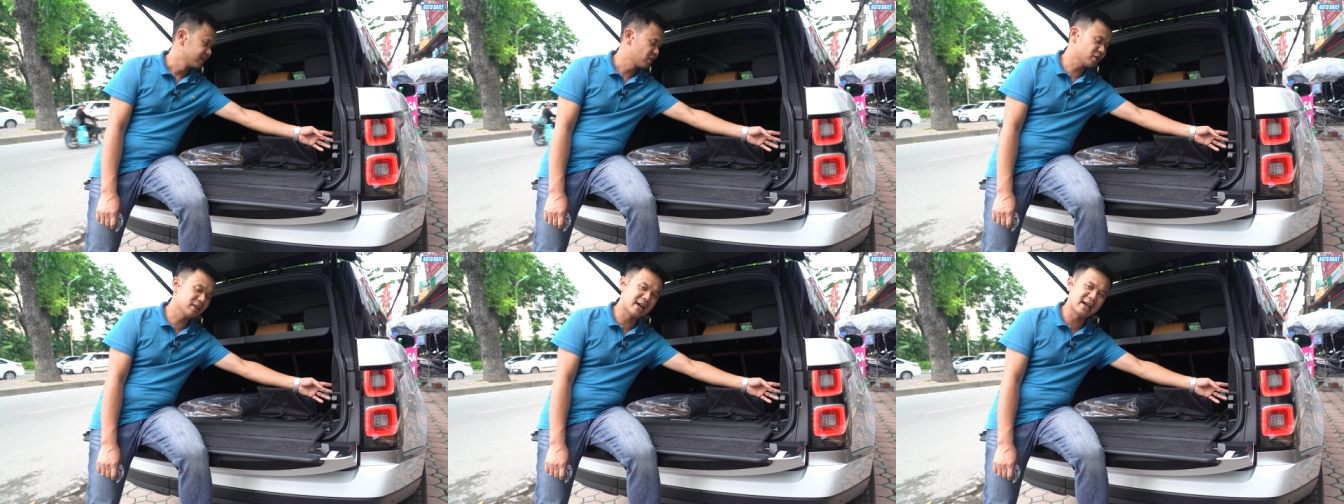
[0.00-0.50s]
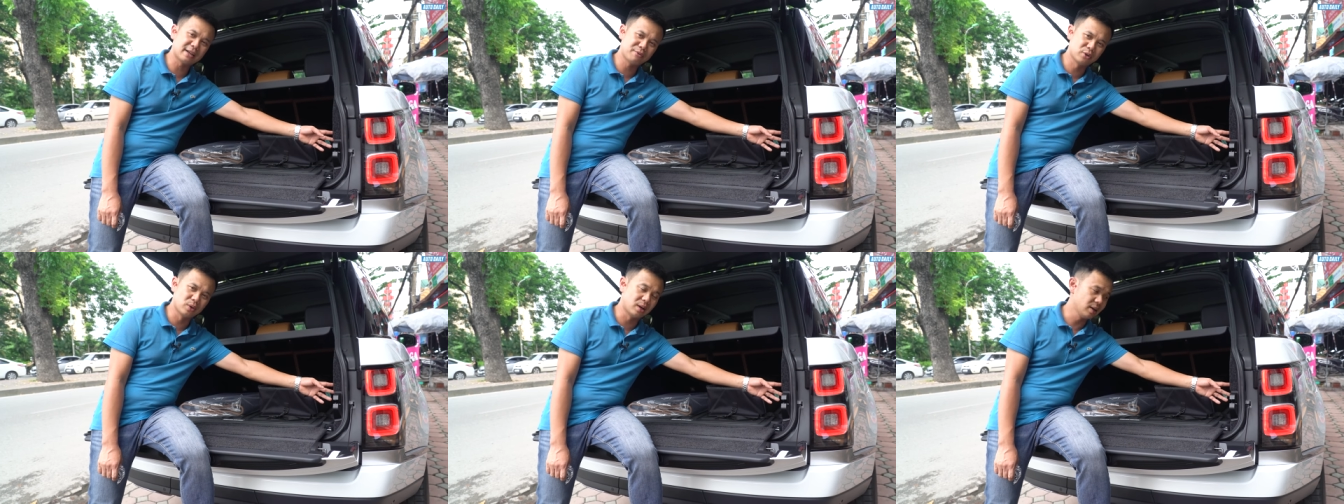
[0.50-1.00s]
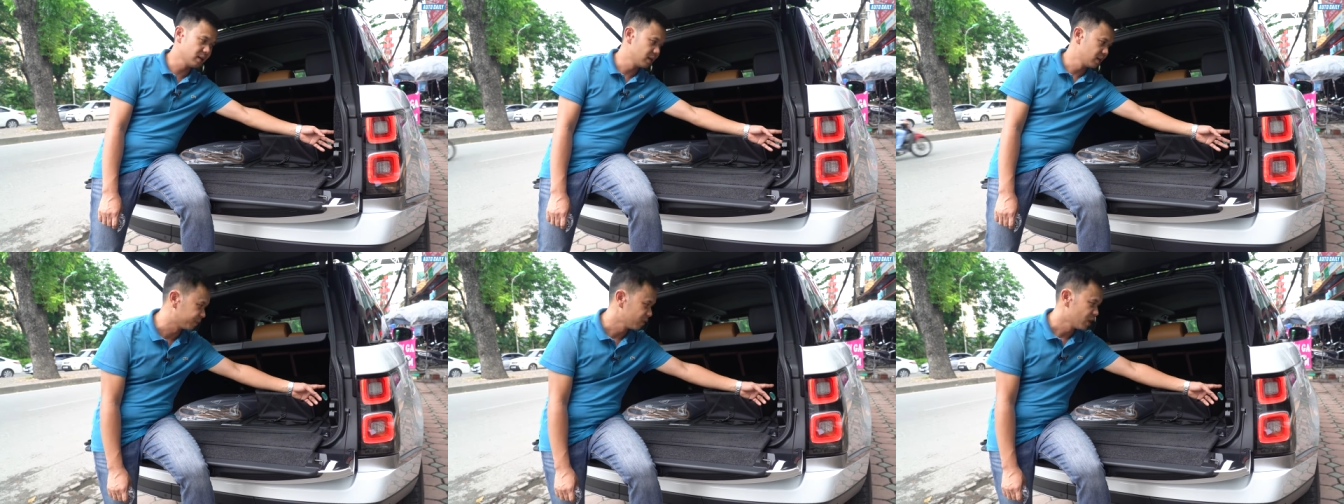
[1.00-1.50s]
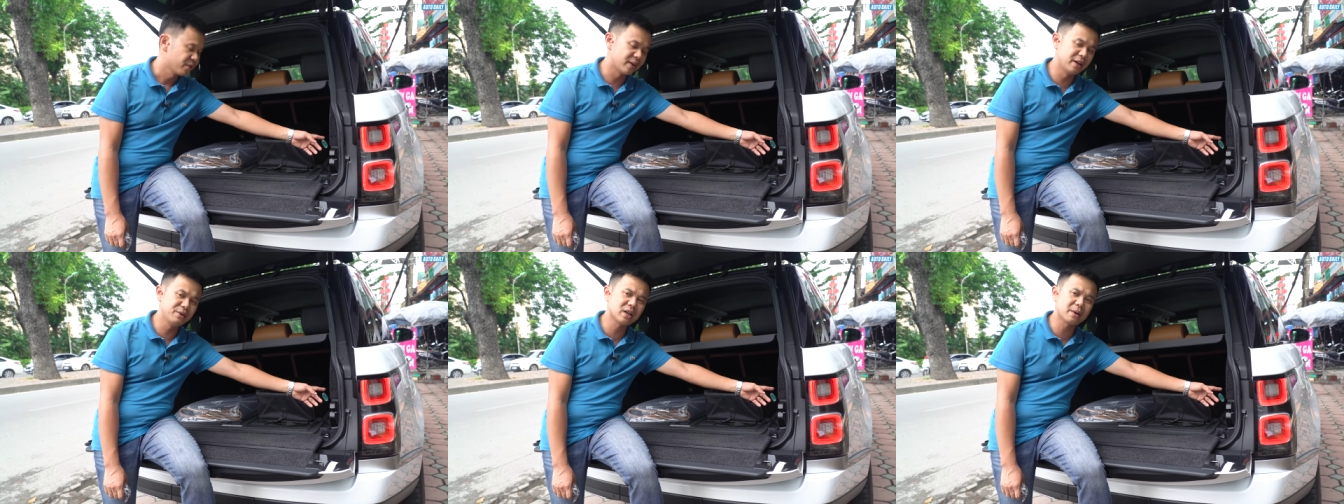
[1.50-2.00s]
nó có thể hạ thấp xuống
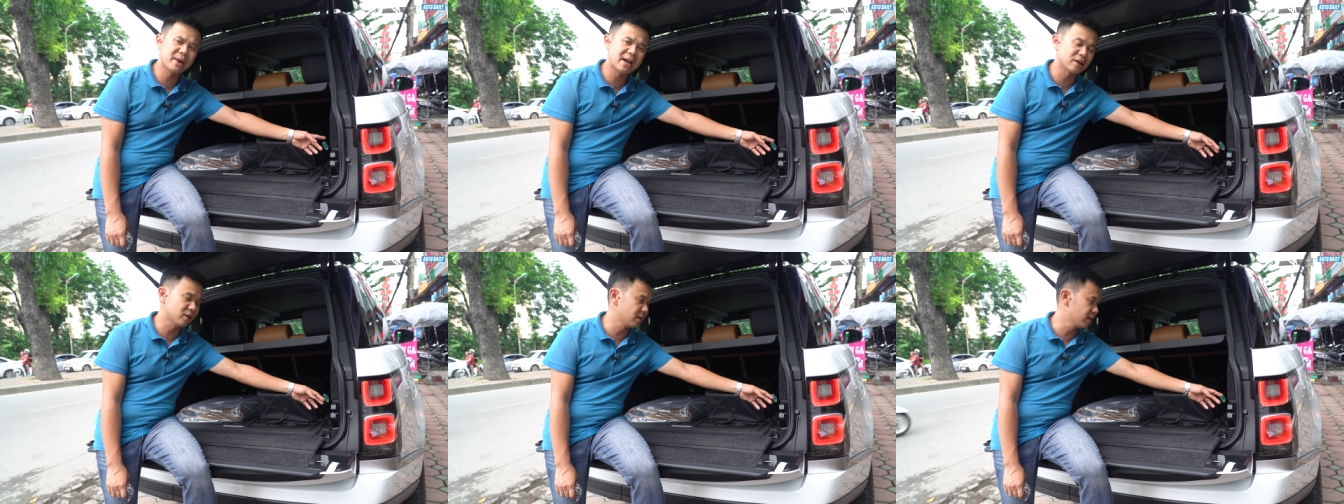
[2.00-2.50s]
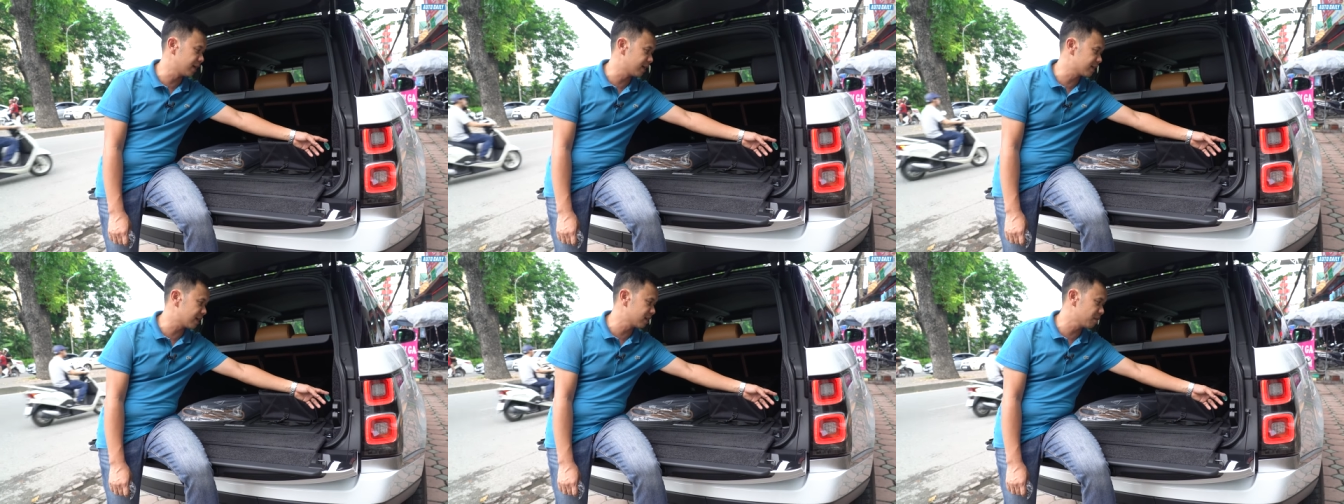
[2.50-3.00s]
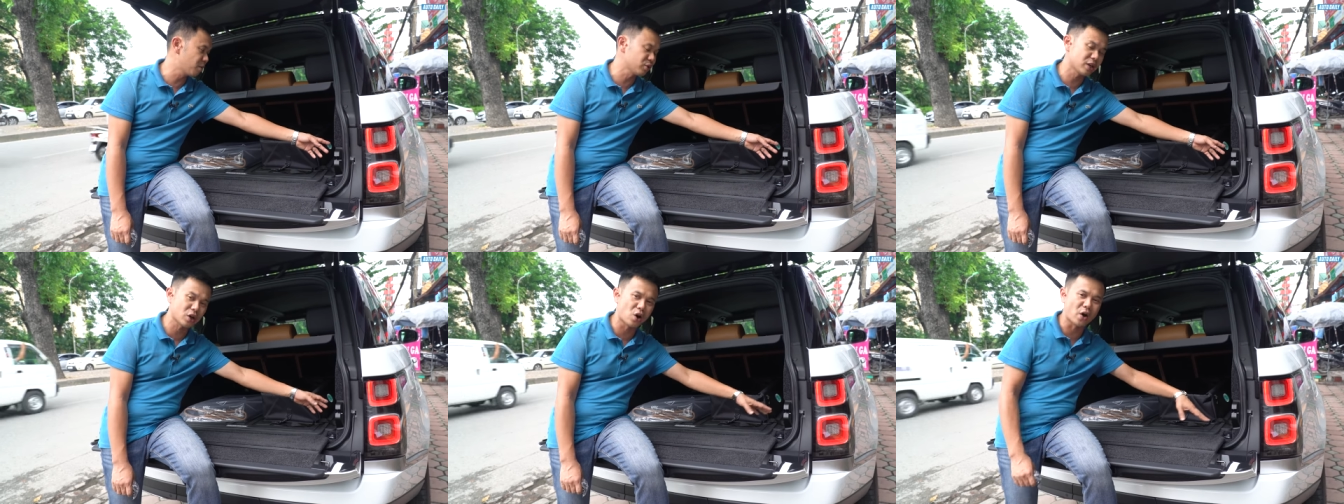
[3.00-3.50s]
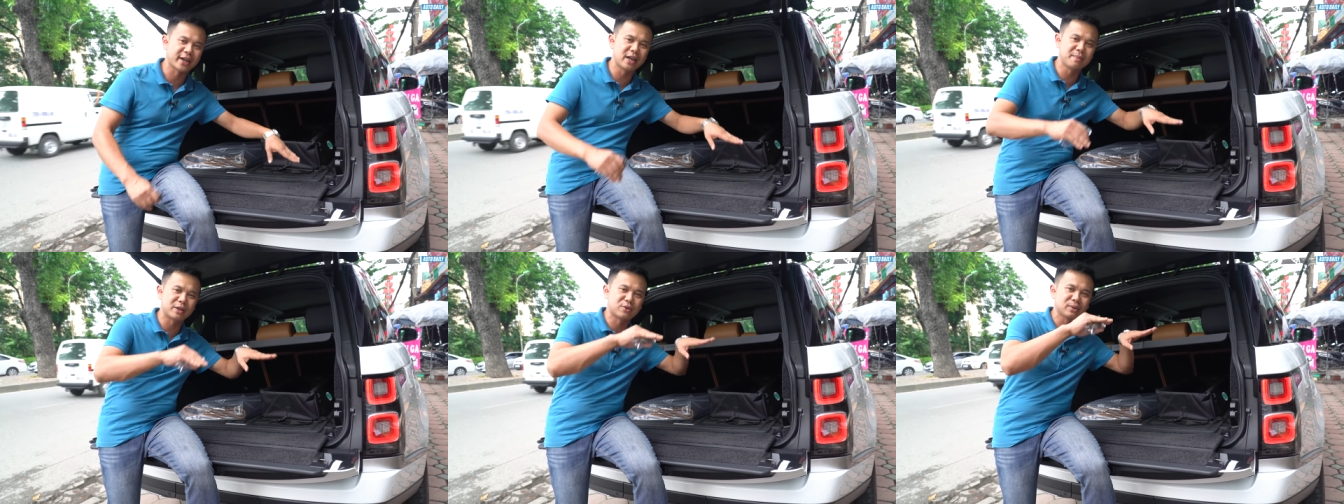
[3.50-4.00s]
và nếu như các bạn để ý rằng những mẫu xe cỏ ấy,
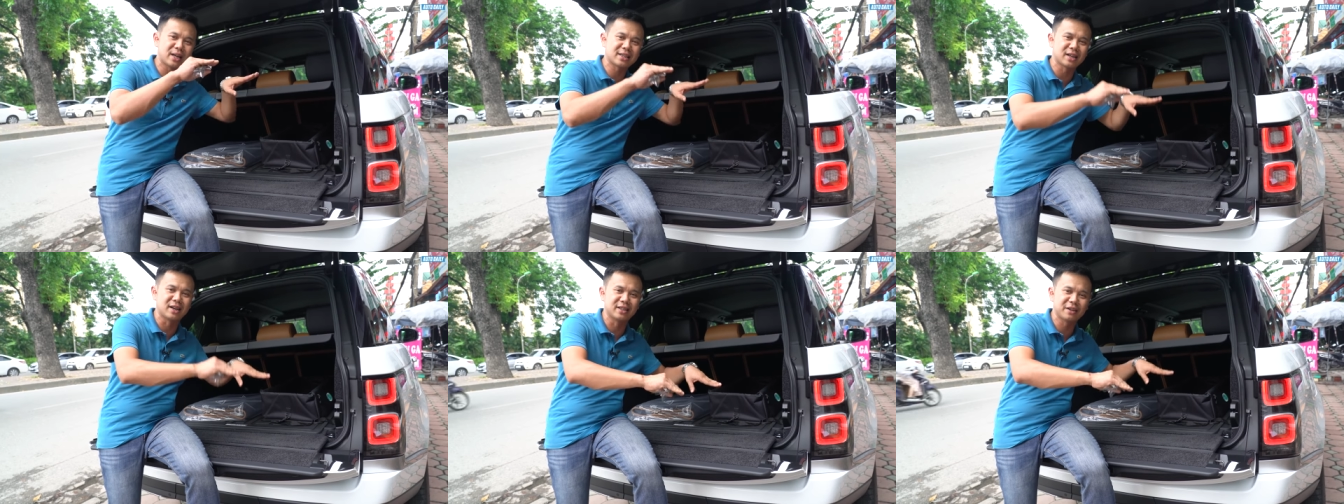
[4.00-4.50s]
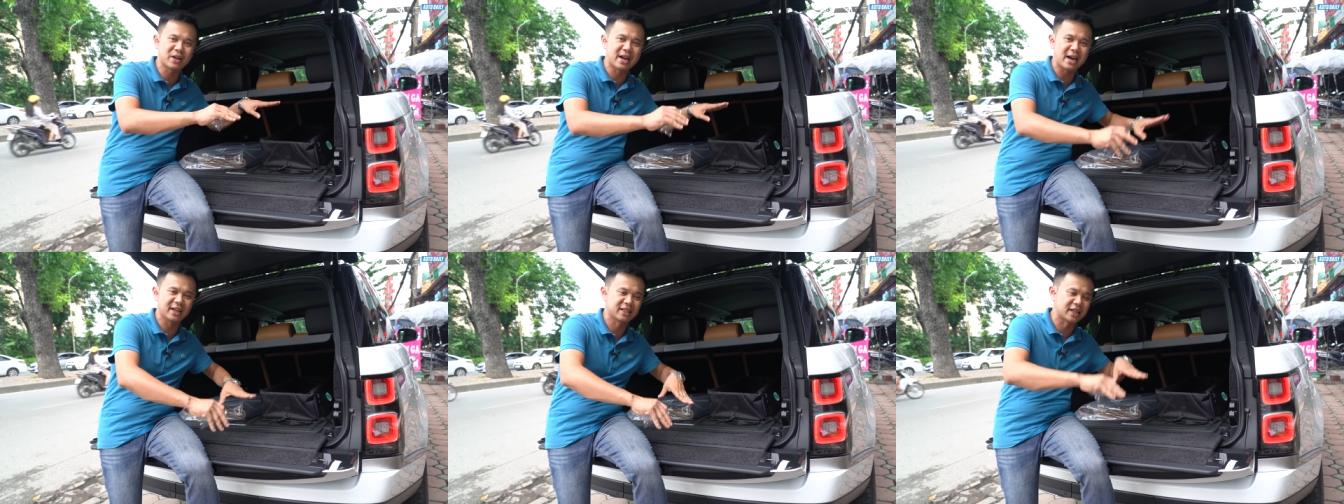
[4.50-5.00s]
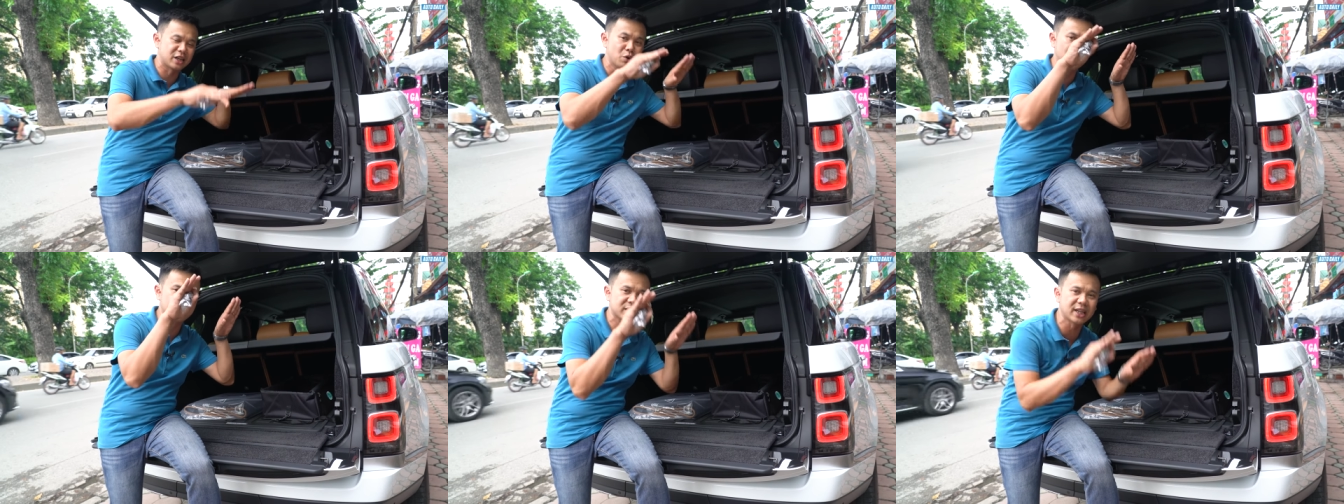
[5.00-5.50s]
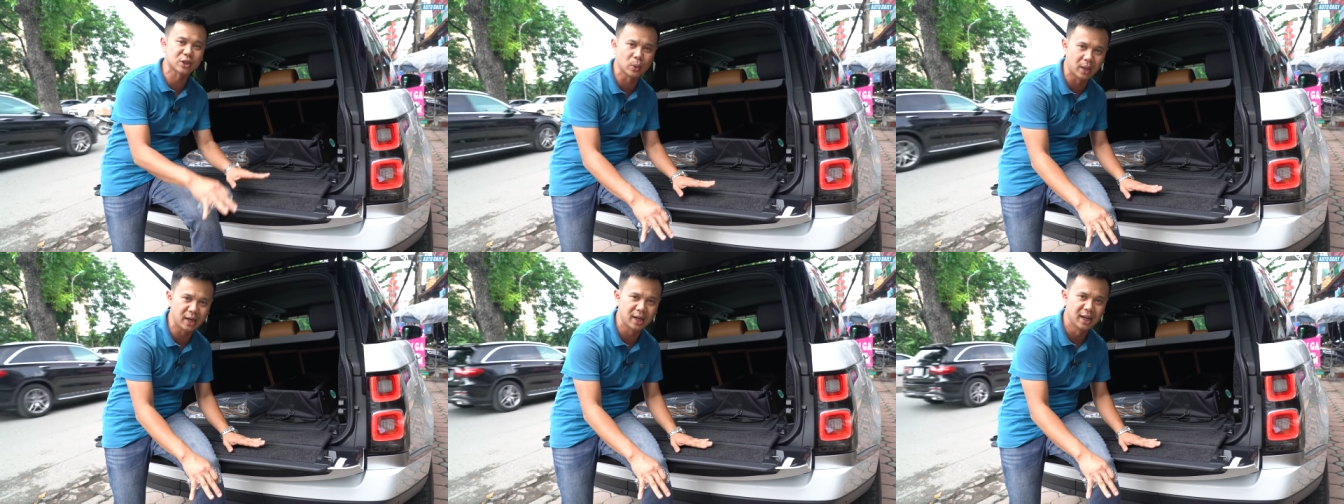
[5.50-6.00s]
khi mà chúng ta chở những vật nặng này thì cái đuôi nó sệ
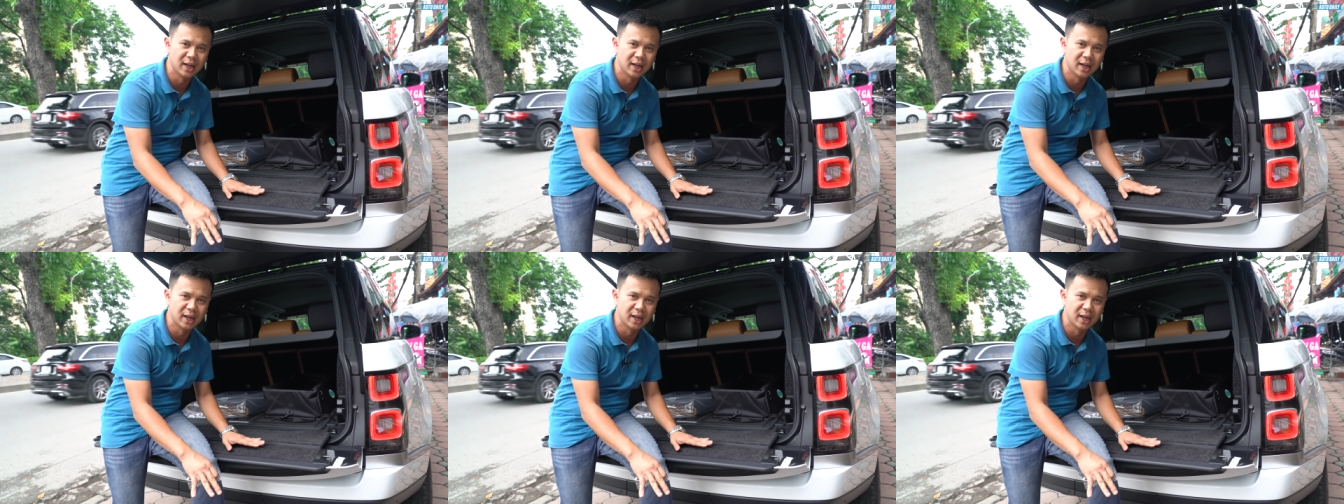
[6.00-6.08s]
xuống